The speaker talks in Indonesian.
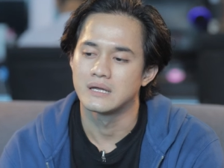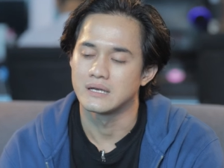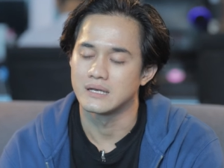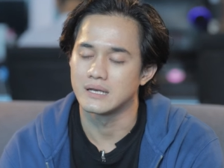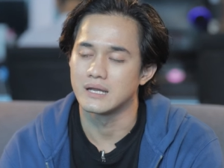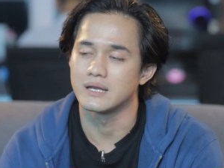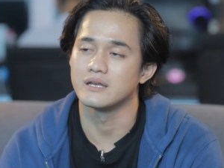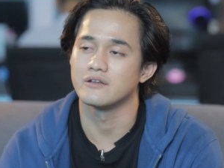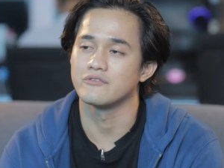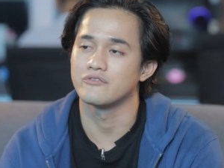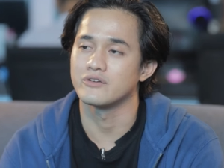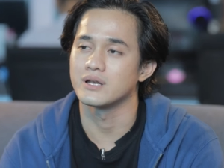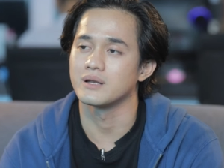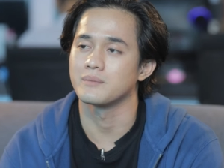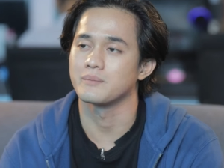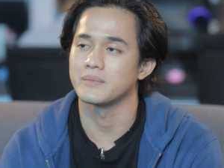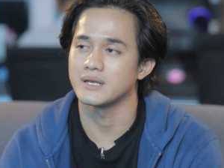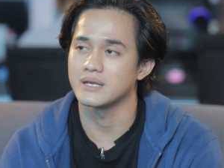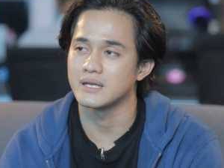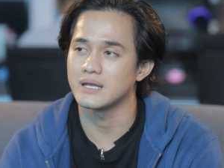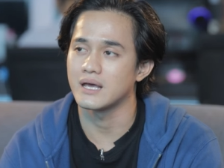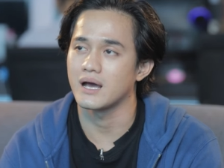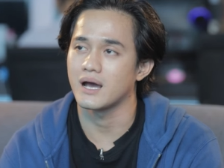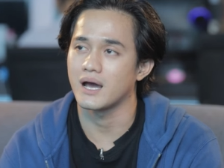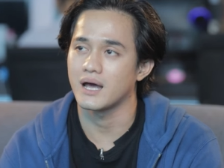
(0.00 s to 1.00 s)
Nah, di film
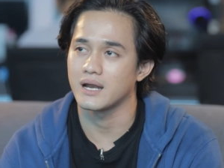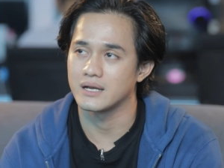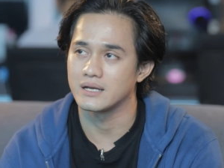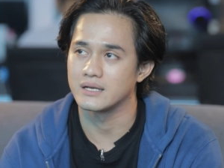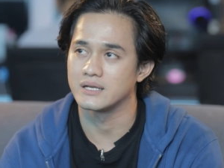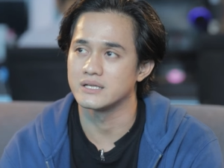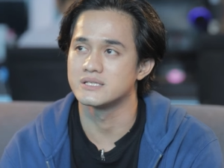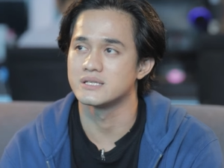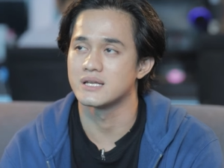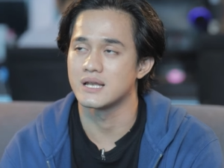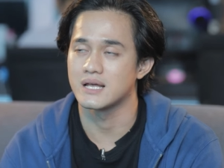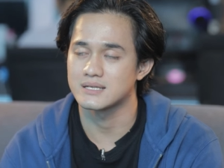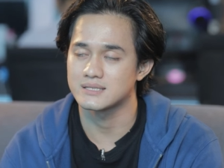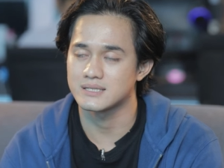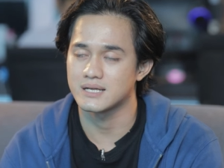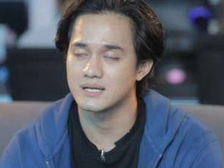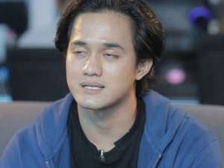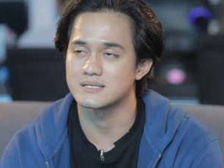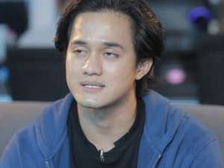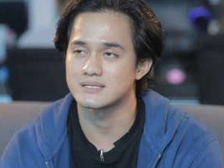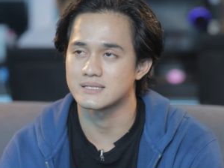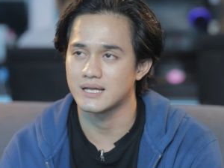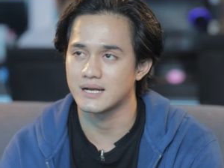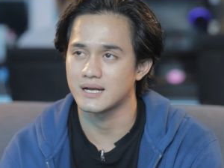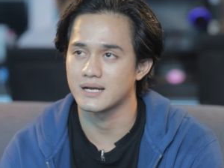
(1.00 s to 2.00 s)
ini akan
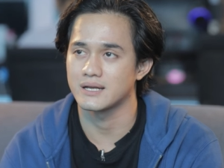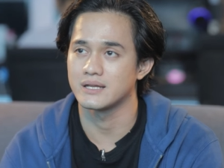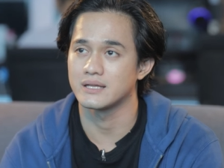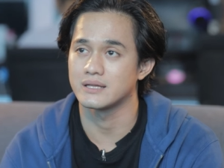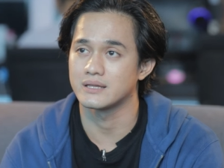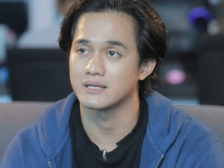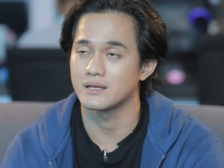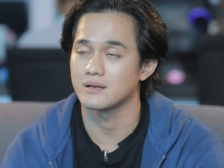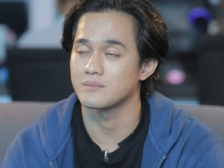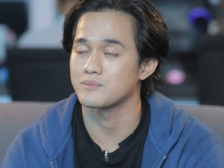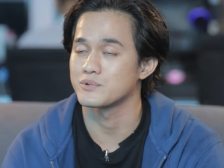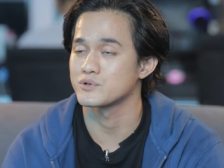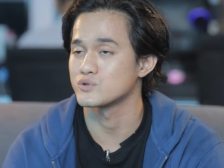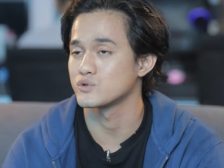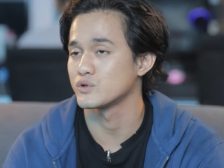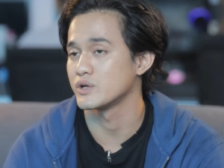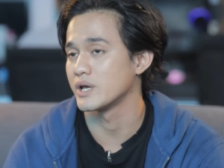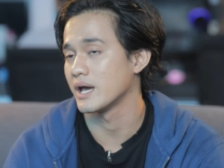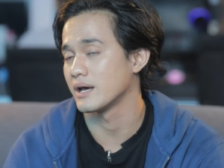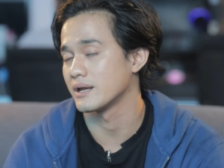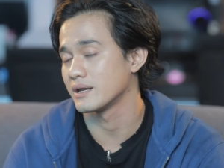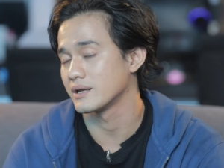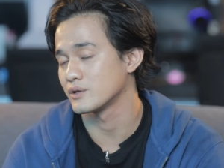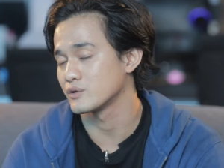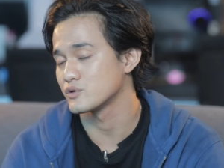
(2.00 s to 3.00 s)
dijelaskan secara detail
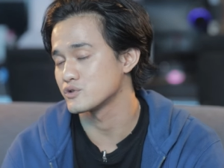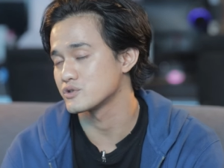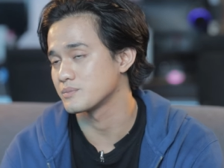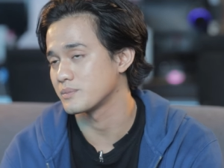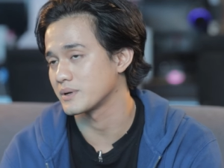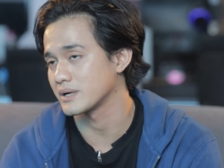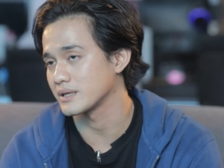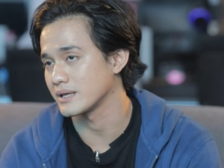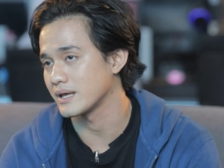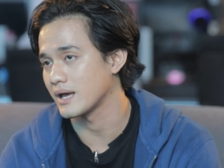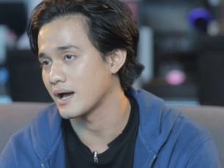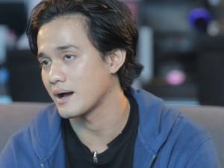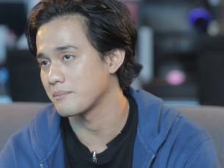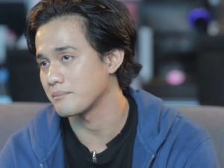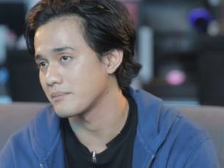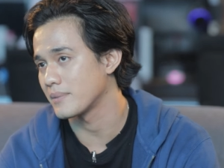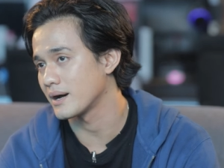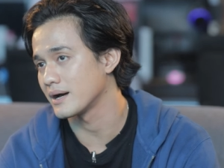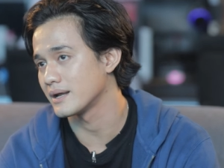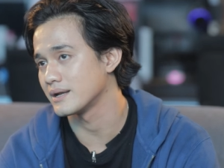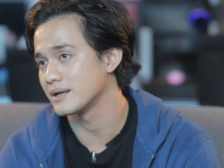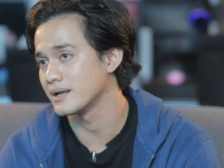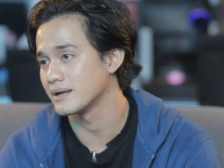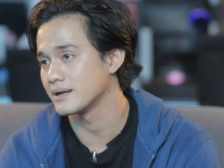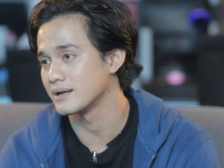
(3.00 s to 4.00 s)
pesugihan itu seperti
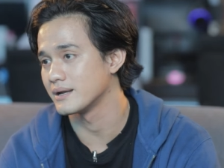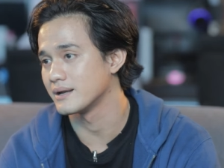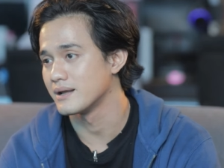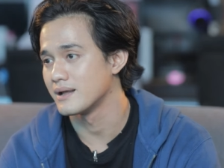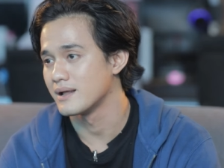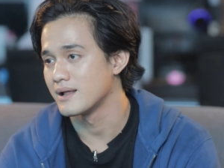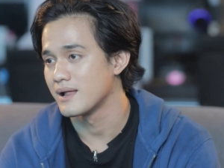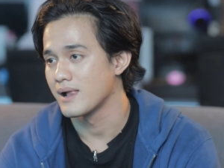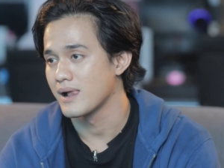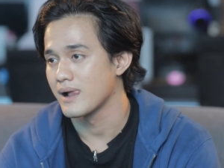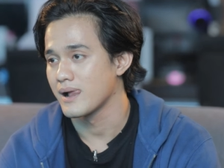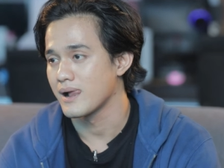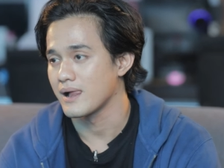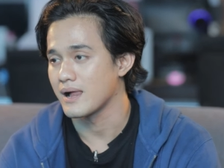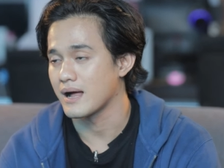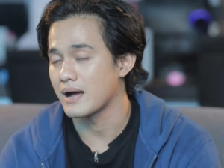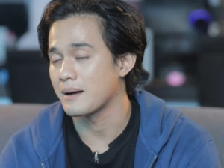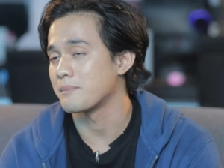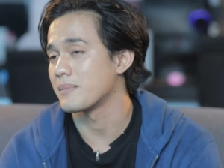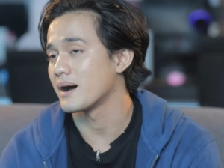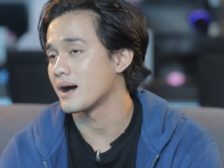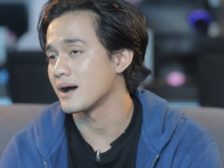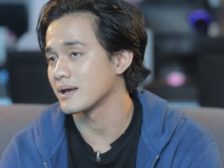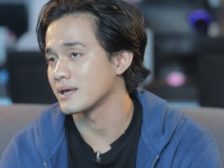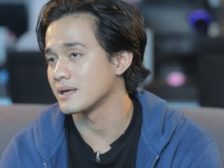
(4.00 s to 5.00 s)
apa dan
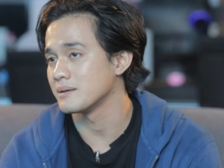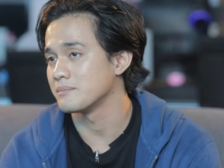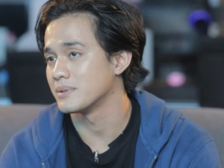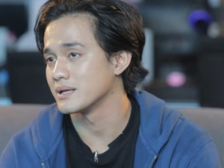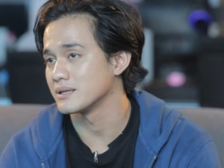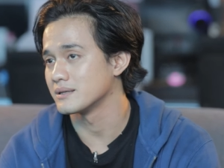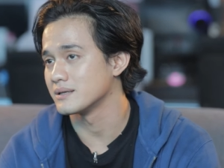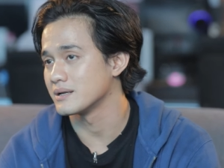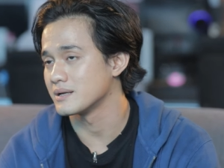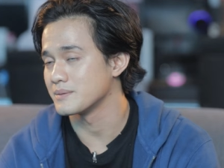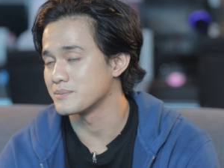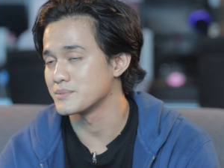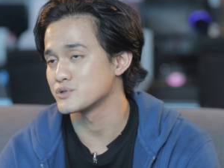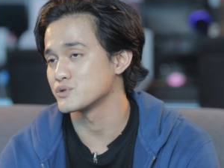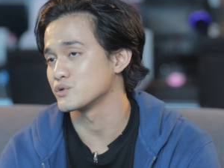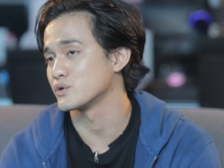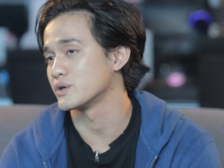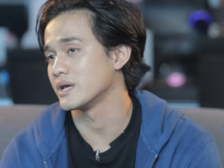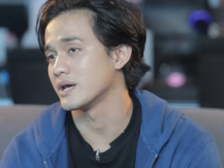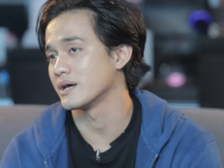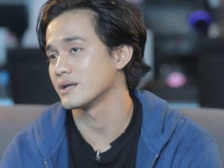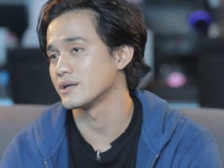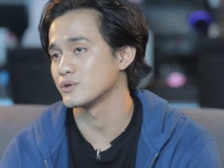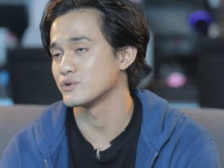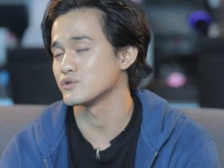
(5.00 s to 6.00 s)
apa akibat dari
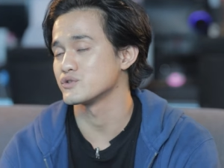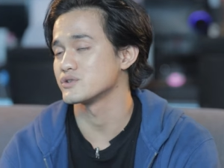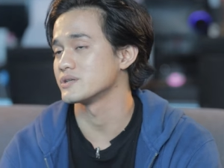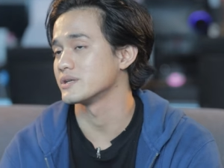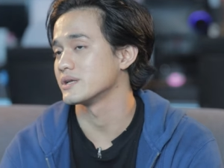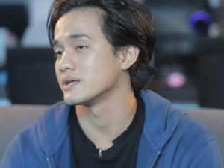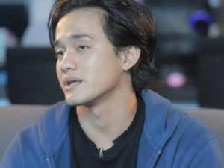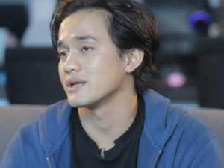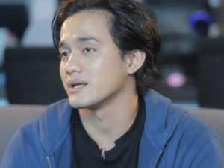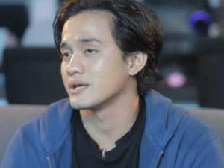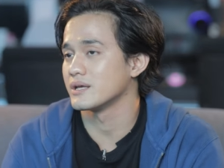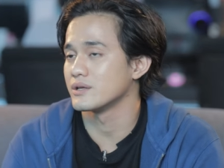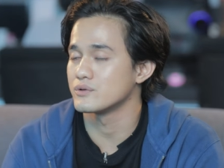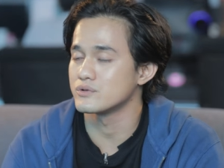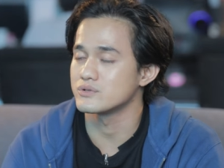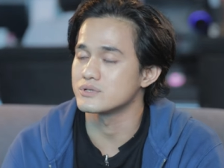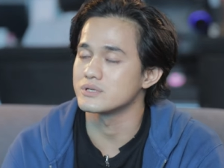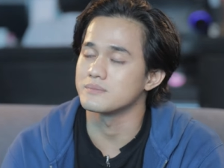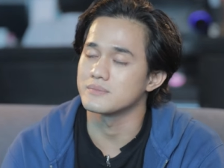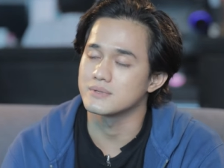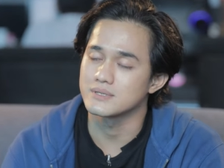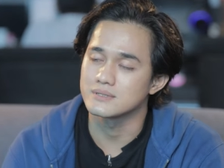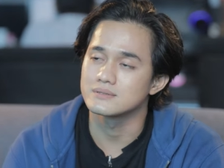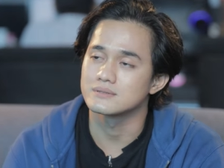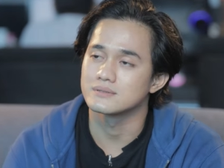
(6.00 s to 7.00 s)
pesugihan itu sendiri gitu sih.